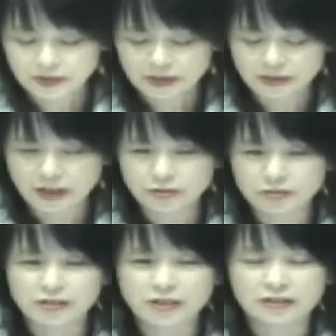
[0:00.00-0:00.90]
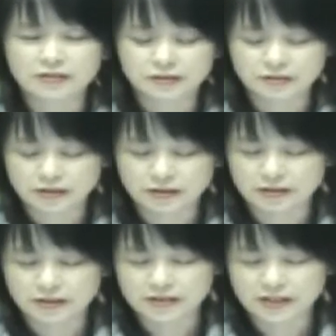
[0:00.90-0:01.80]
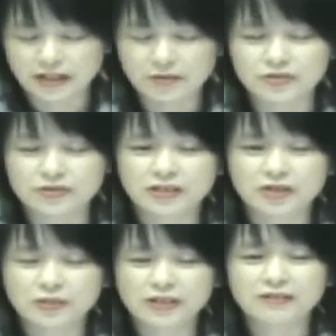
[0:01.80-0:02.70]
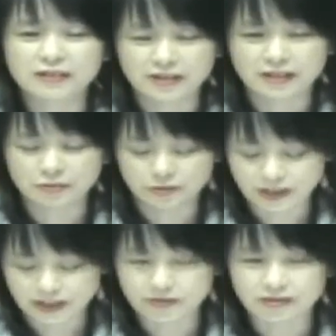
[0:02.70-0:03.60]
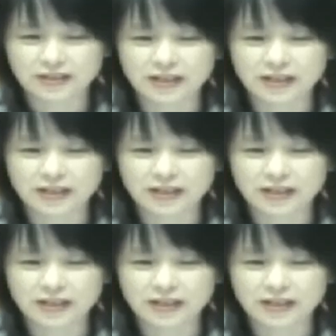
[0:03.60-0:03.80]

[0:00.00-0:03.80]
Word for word: あの生活社会福祉課の皆さんがその方を支